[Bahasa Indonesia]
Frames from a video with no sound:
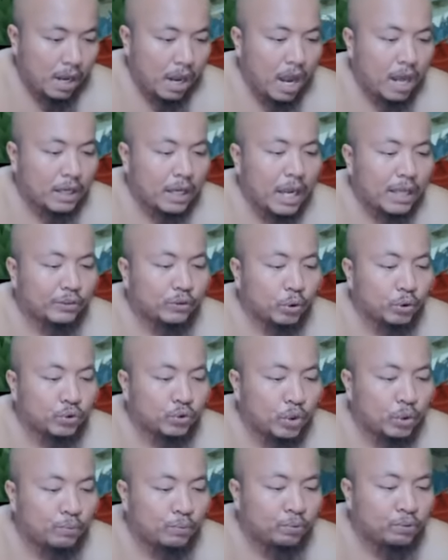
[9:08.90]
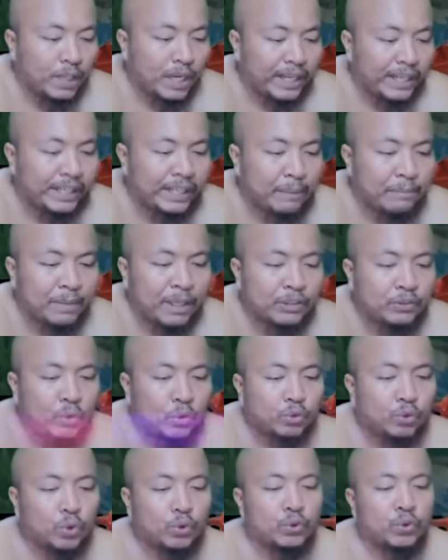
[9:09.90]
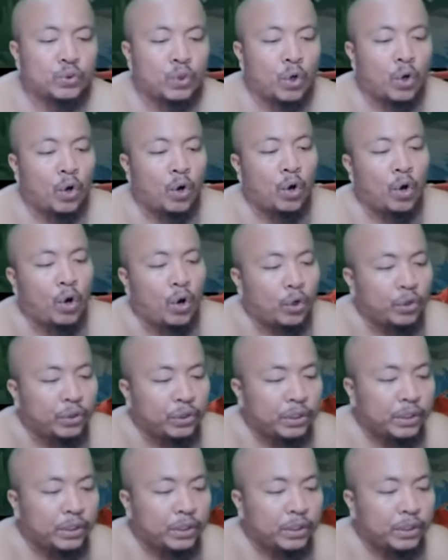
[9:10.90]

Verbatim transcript: Agak Johnson bujang enam lah Cok Johnson